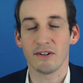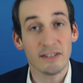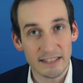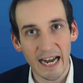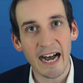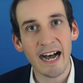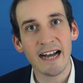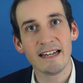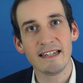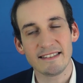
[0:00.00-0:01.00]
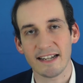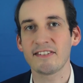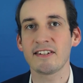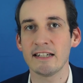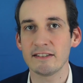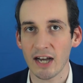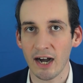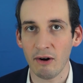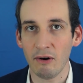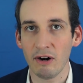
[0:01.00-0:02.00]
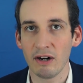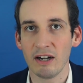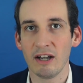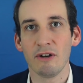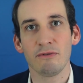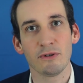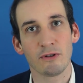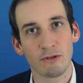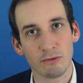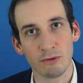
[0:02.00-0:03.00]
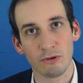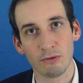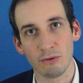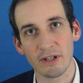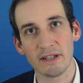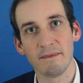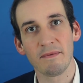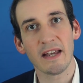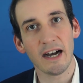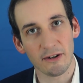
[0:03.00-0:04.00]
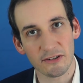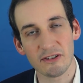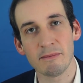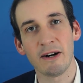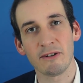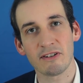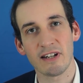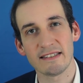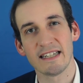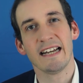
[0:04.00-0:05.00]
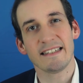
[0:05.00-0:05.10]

Und ja, das gilt auch für Zuzüge aus dem Ausland.